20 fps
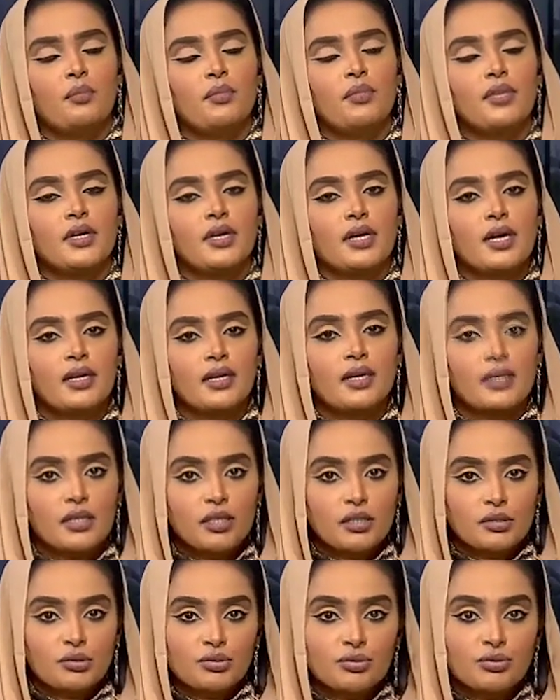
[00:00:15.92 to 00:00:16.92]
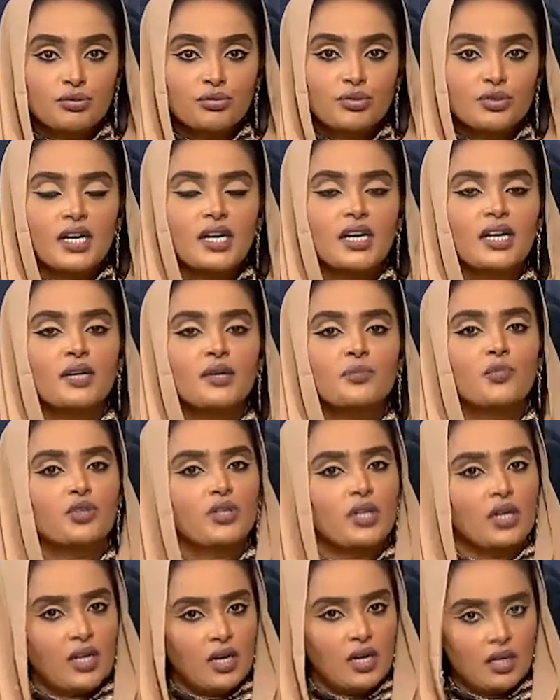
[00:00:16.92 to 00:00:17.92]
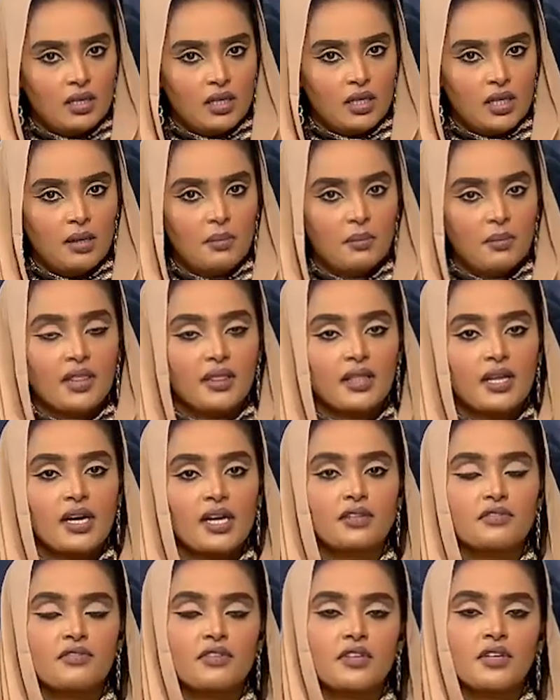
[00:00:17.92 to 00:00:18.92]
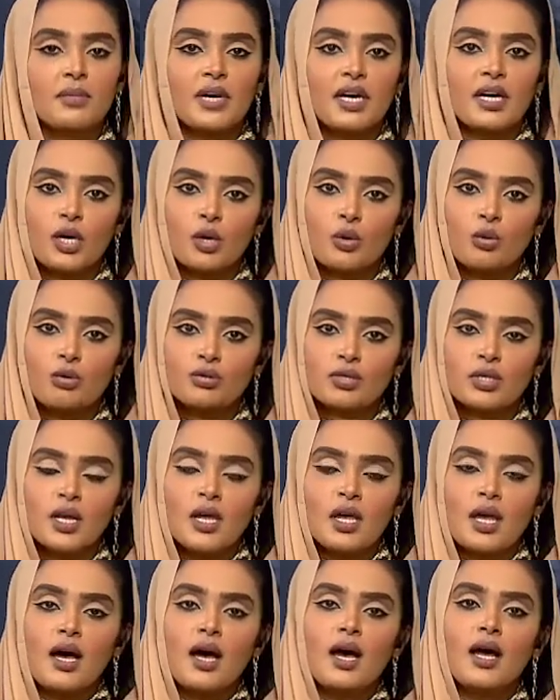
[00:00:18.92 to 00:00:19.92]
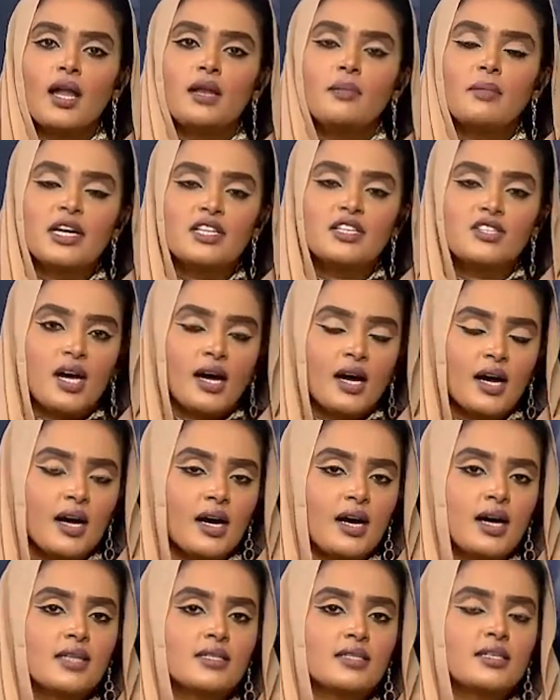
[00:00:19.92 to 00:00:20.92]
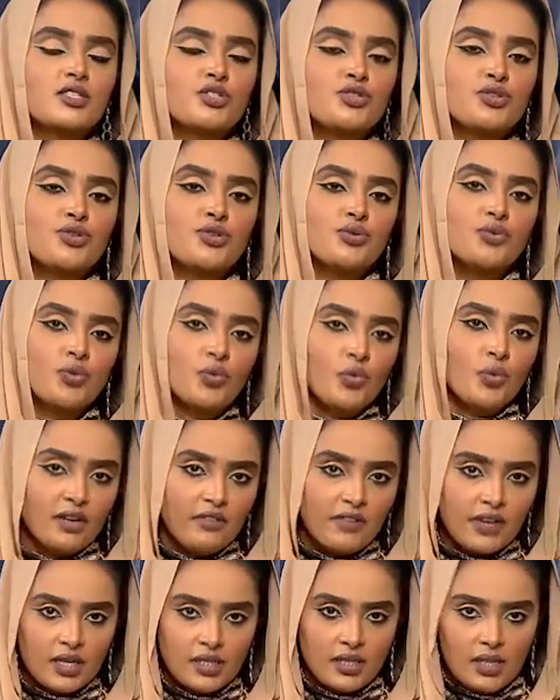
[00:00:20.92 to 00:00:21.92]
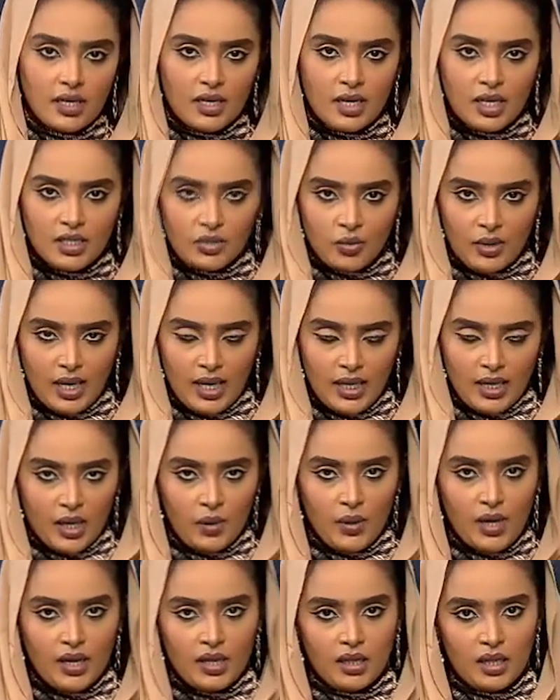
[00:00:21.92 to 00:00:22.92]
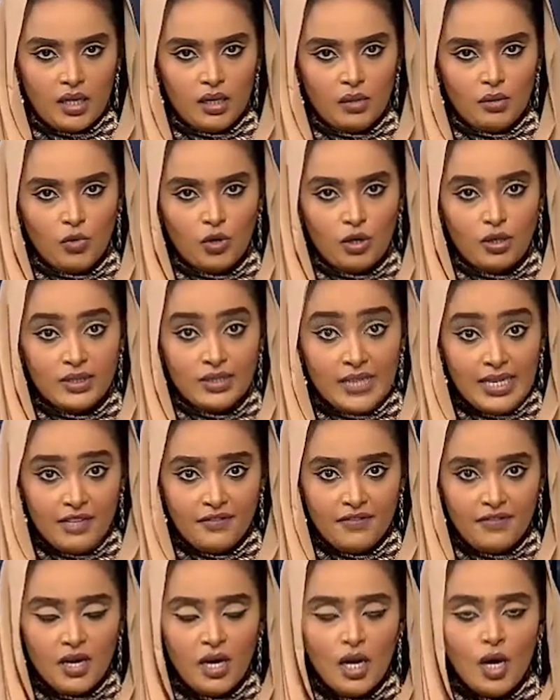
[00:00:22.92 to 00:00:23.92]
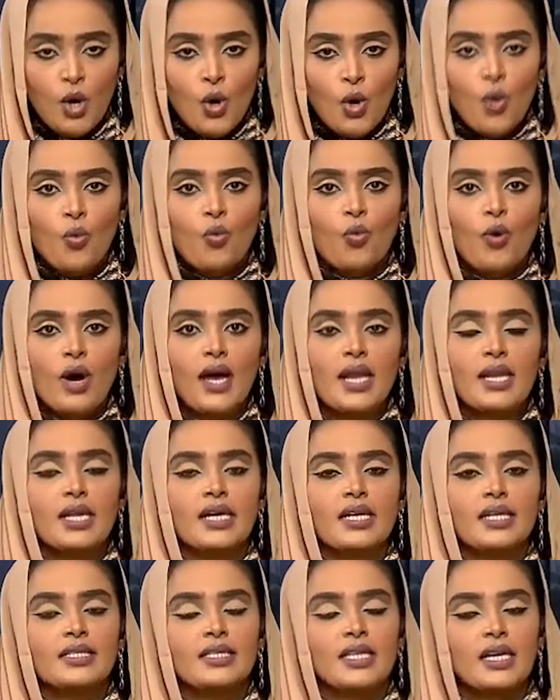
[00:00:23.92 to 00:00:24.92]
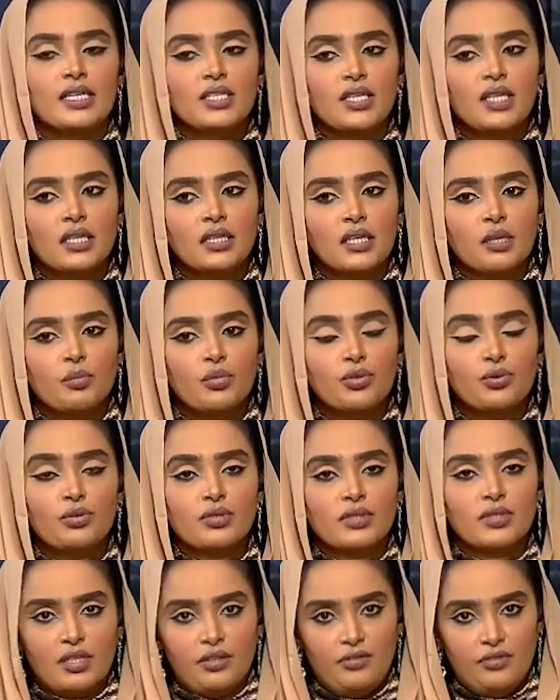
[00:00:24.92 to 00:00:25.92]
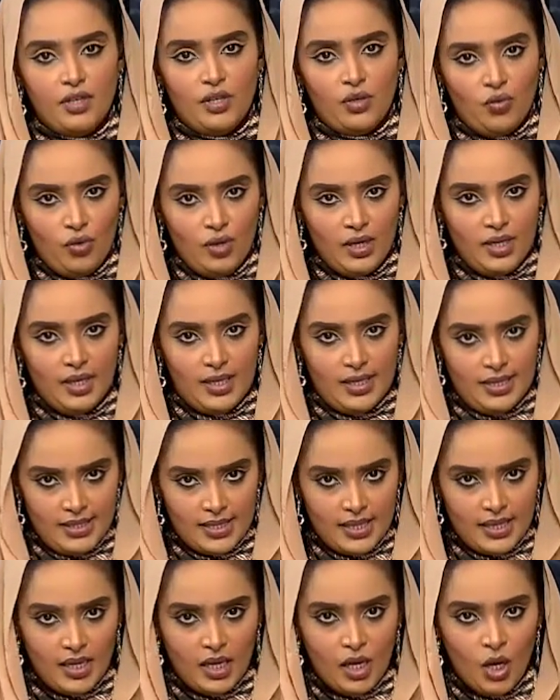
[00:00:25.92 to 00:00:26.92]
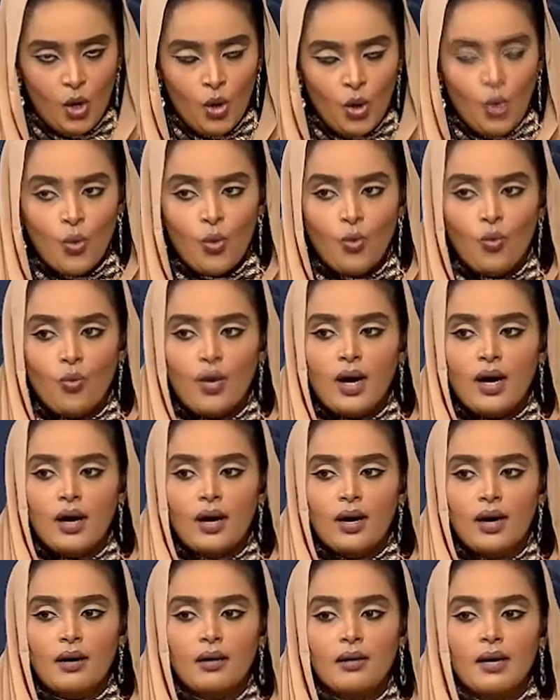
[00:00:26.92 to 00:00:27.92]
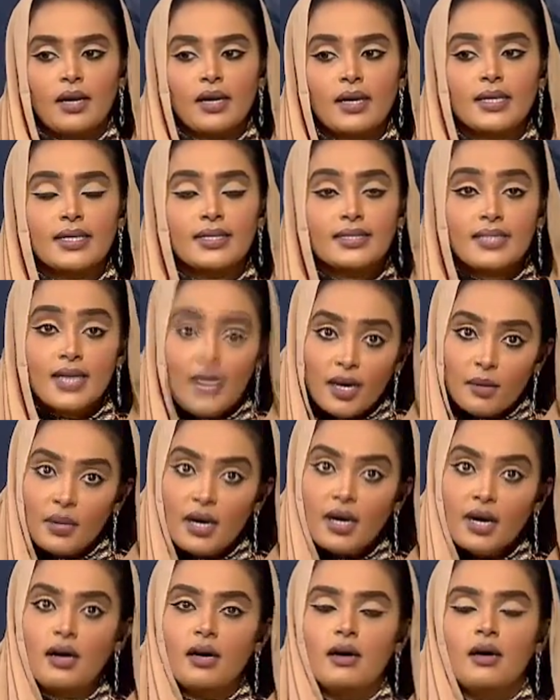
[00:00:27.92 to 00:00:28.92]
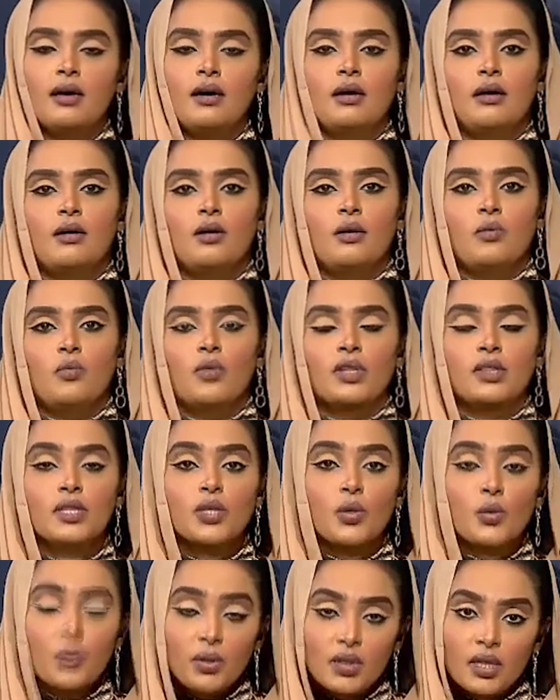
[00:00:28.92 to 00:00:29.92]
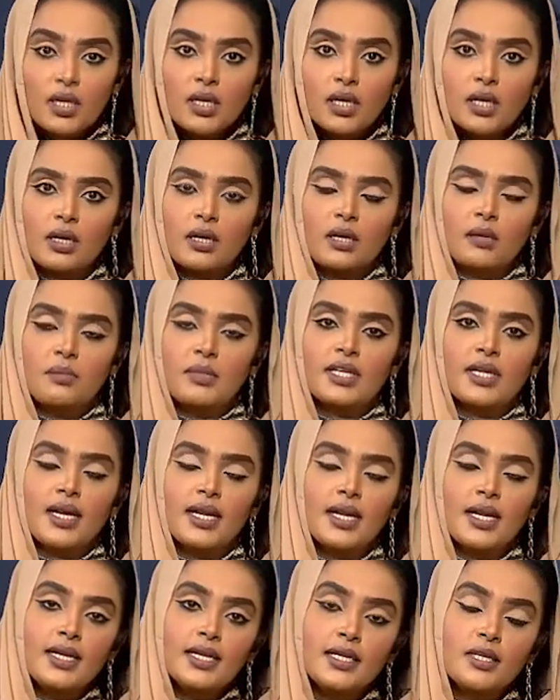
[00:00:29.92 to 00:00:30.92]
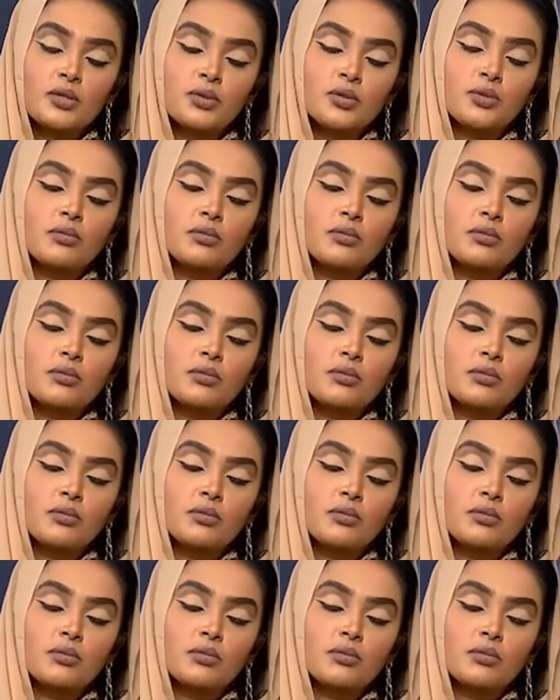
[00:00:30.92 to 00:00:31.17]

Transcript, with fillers: بالسودان متكررة بالذات فيما يخص المجاعات السيول والفيضانات والكوارث المختلفة والاحتياجات اللي بترصد في كل سنة والكتابة آه، والتوثيق بتخلي